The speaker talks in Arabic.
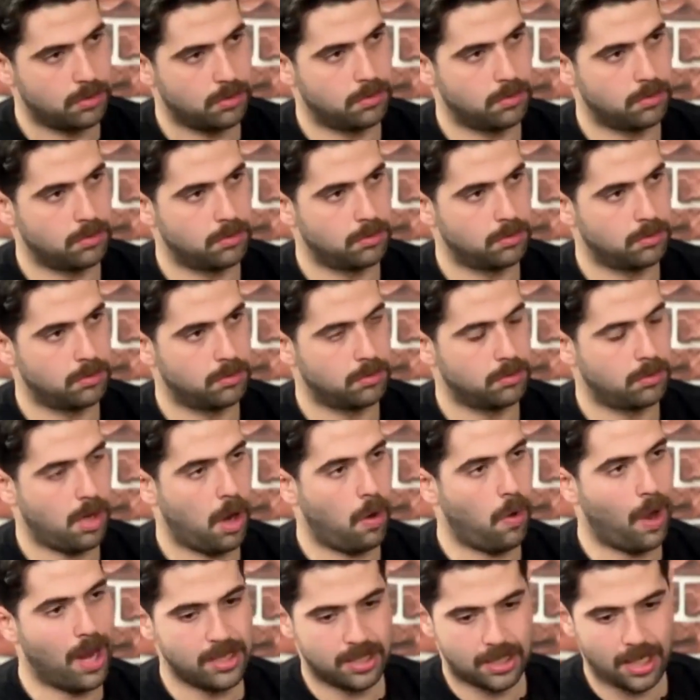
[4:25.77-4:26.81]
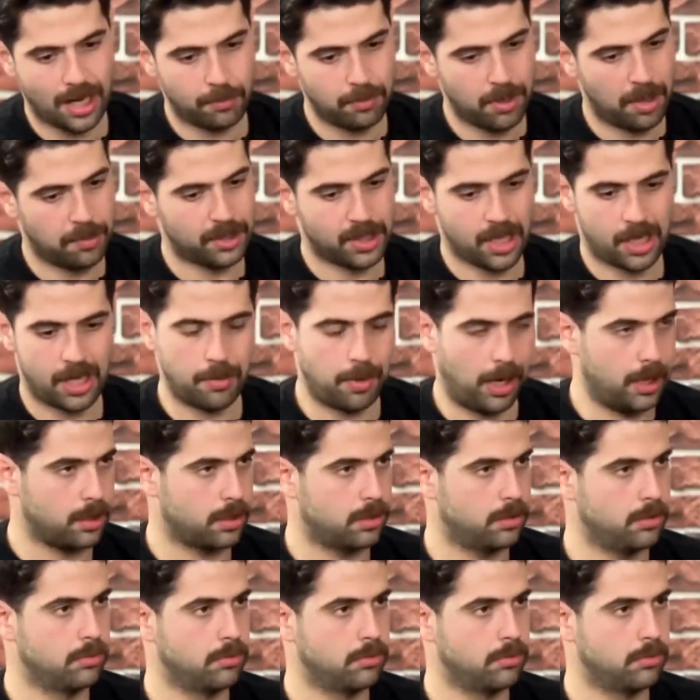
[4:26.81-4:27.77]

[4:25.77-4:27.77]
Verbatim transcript: اوكي او عايز تلعب لعبه ثانيه معاك